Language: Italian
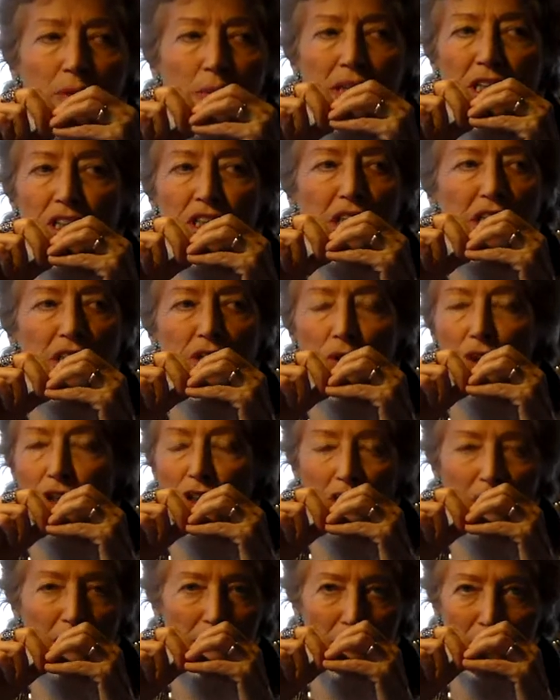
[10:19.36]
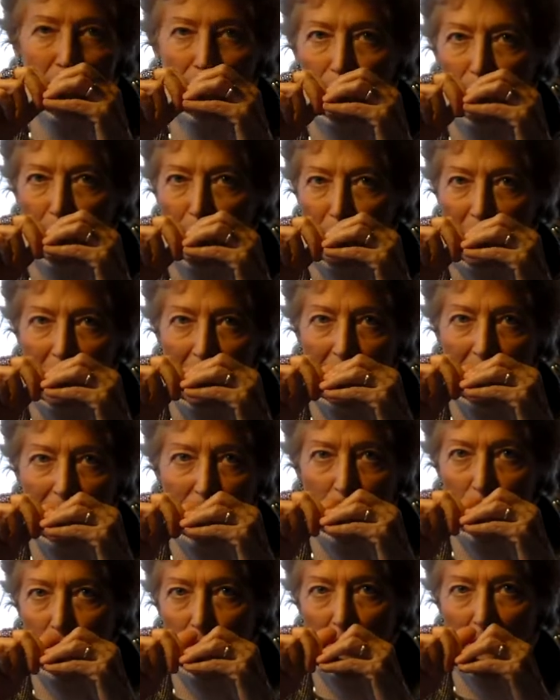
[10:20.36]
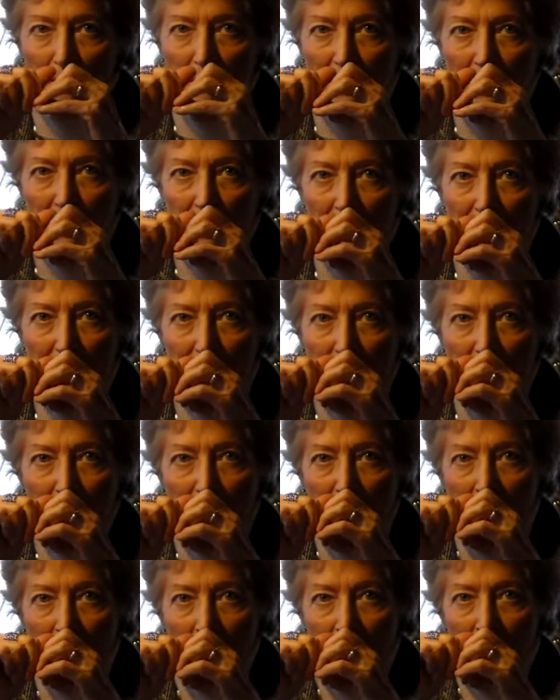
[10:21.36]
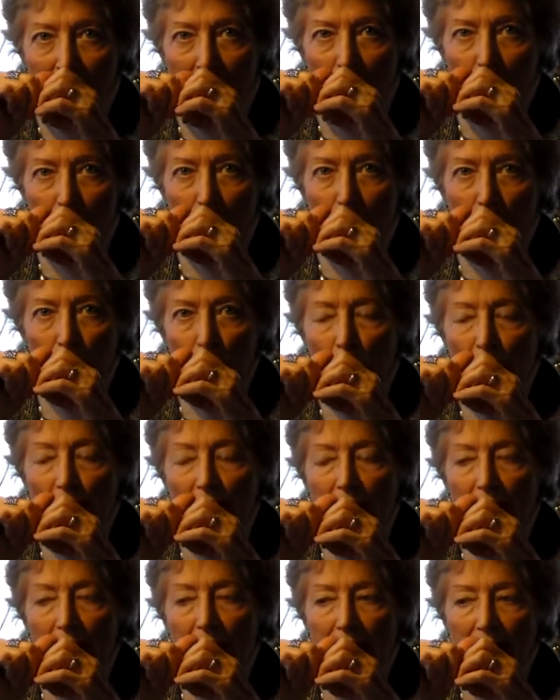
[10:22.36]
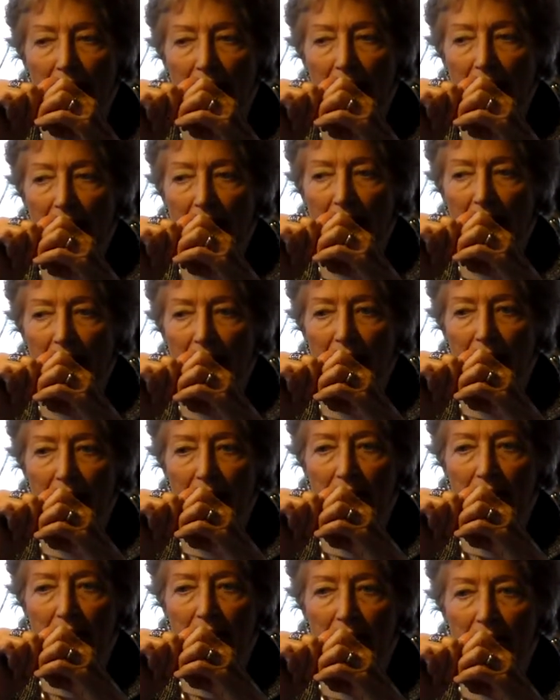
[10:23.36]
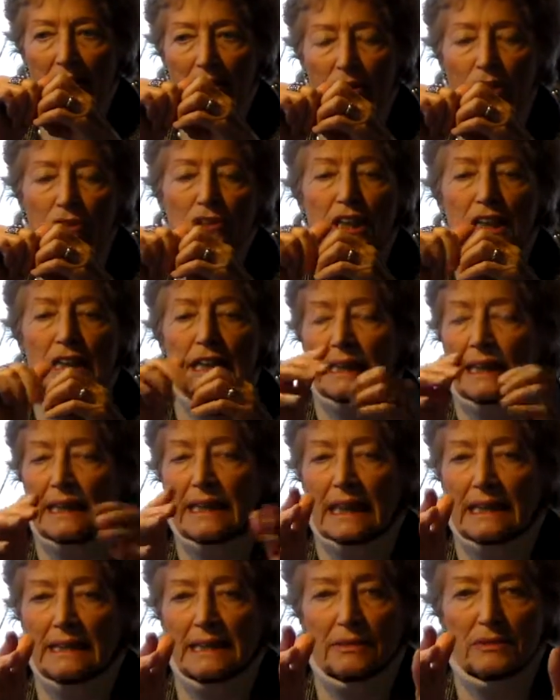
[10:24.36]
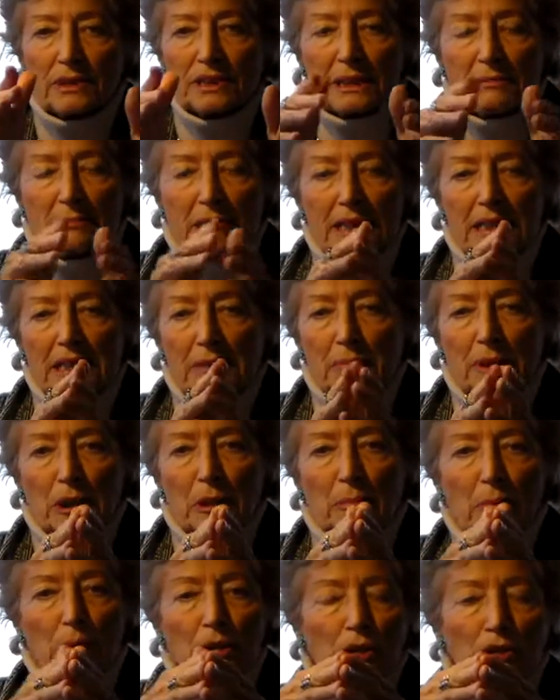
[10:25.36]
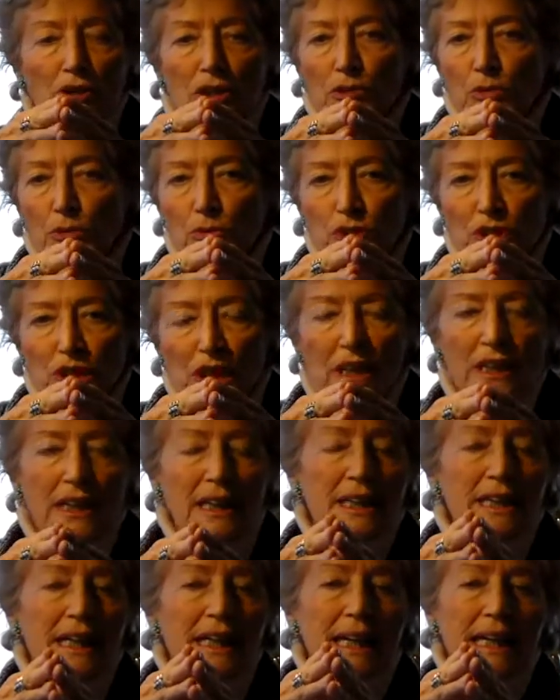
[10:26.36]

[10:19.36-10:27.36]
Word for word: Qui i genitori si devono formare assolutamente oppure eh, non tenere in casa questi mezzi, però poi cosa succede?